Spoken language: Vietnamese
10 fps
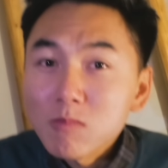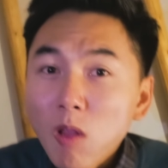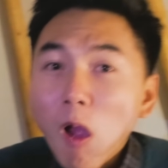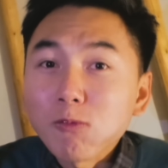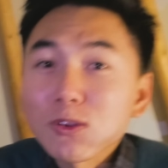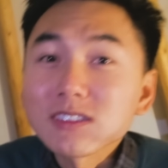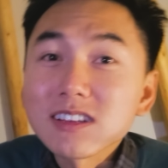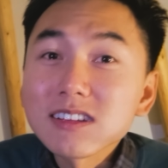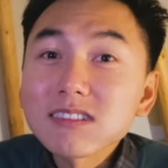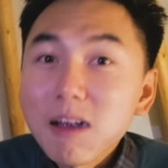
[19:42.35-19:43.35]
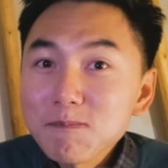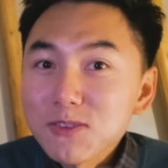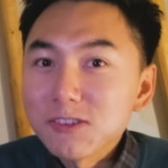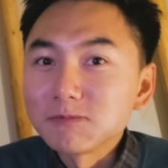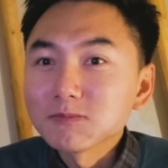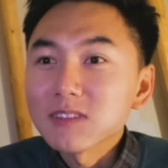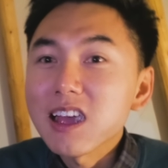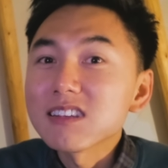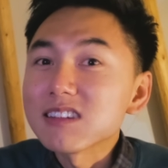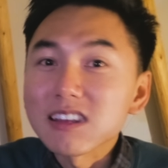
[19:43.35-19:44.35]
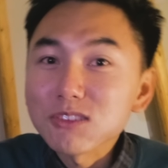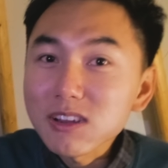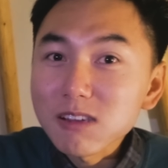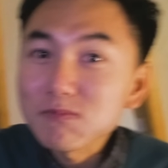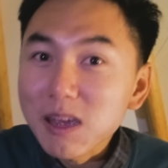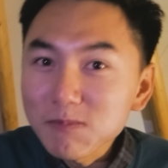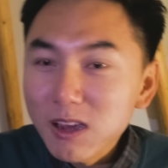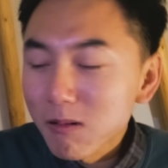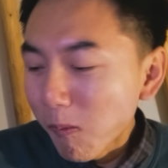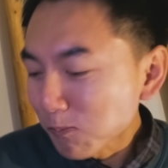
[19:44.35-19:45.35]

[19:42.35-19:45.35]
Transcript: Không, Khoa sẽ đi tắm mọi người. Hai người này tối nay không tắm đâu.